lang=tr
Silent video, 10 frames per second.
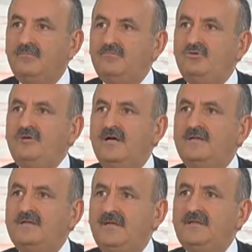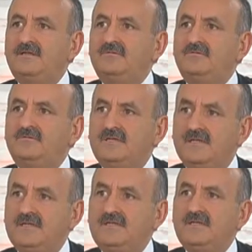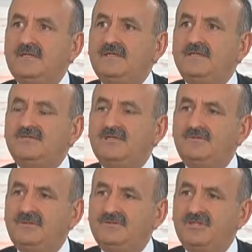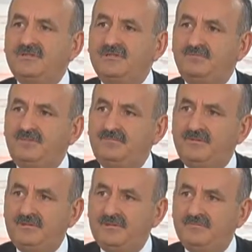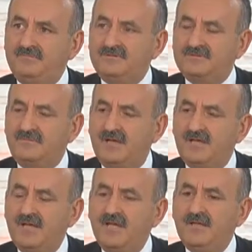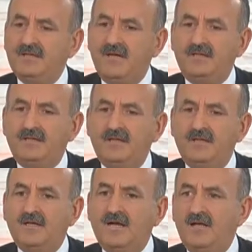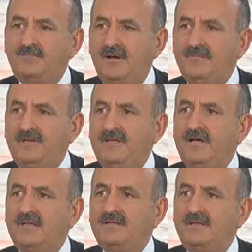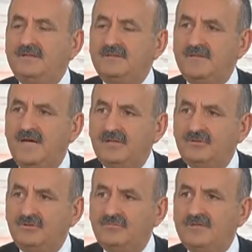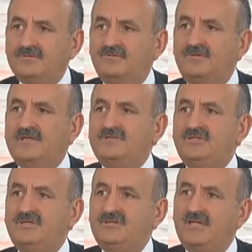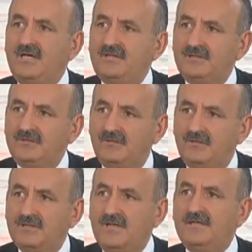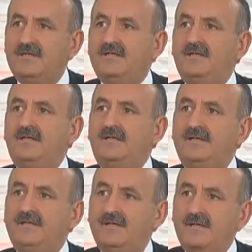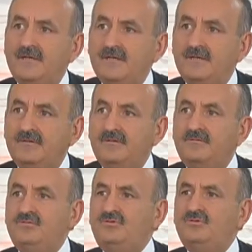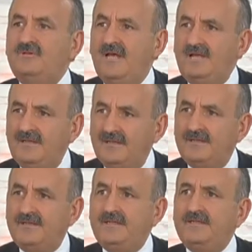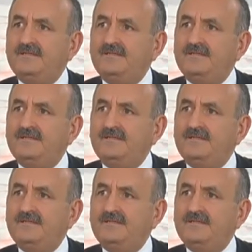dünyanın en iyi ülkeleriyle yarışabilecek tıbbi birikimimiz var. Yani kalp ameliyatları, kardiyovasküler cerrahi, organ nakilleri, e, bütün en ileri